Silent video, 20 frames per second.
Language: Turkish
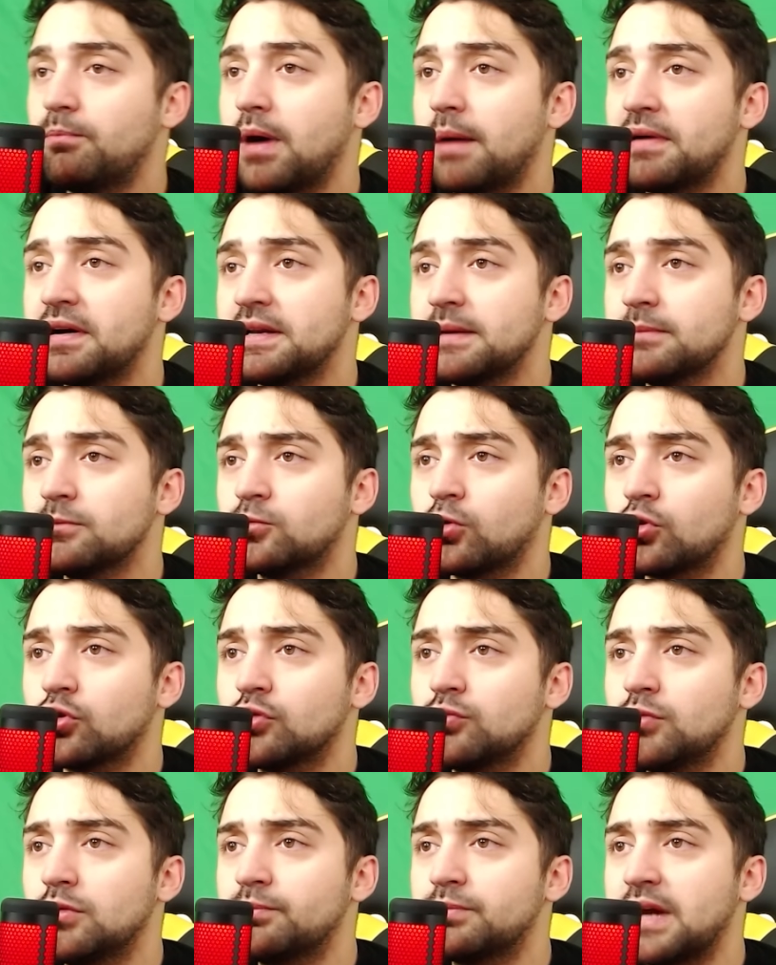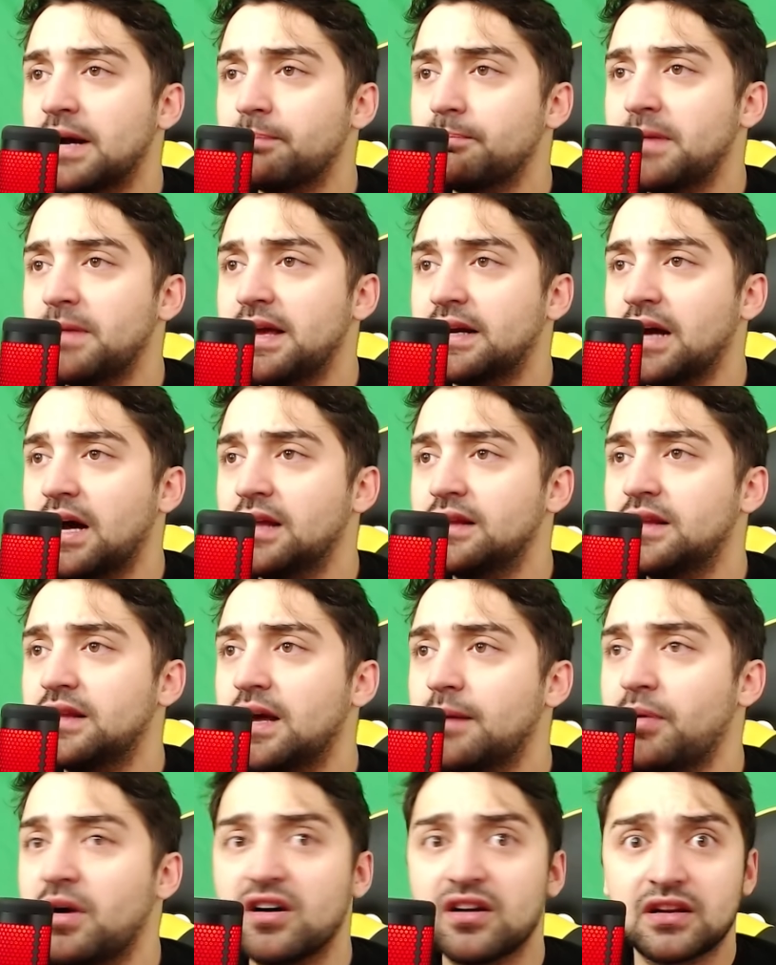Babaannem torunumu bırak MK
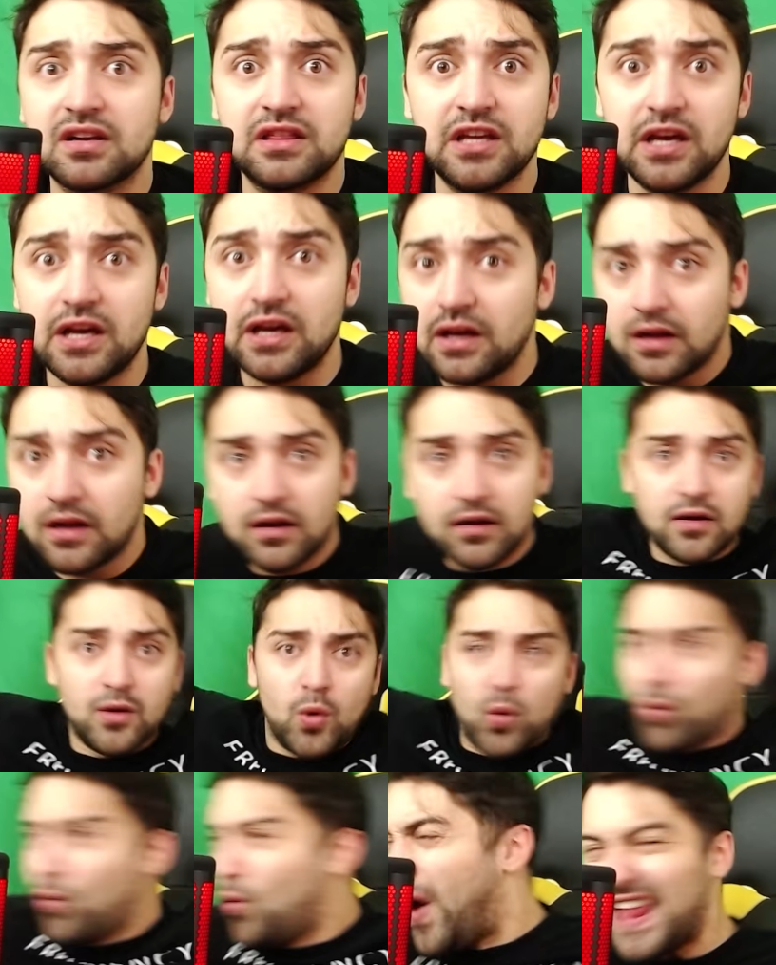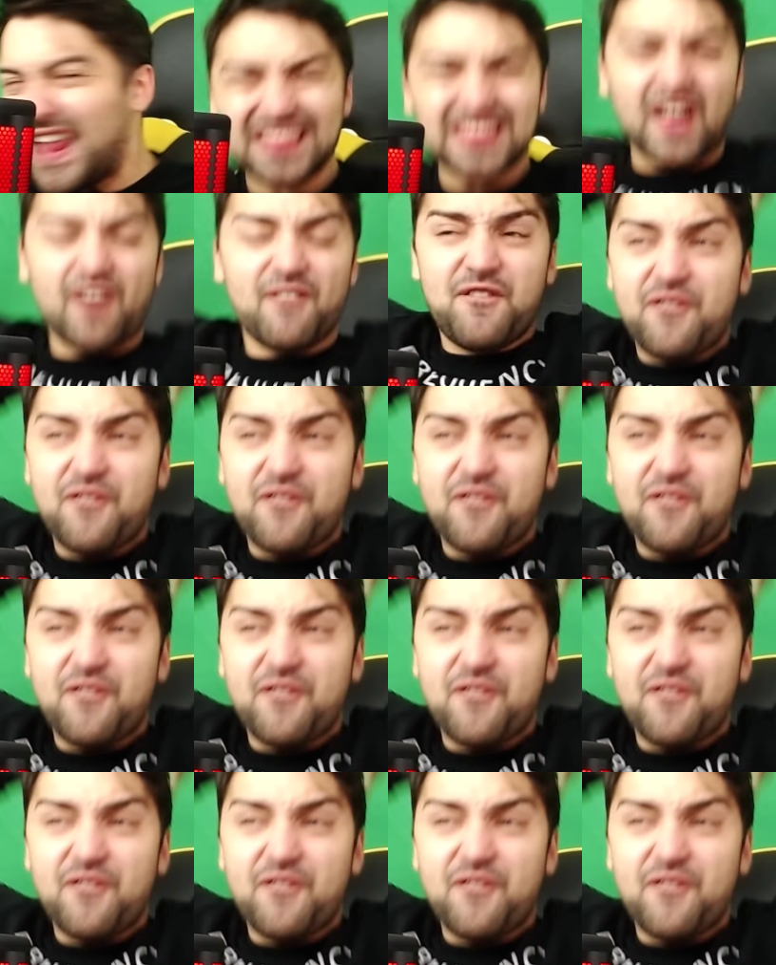diye bağırdı. What the f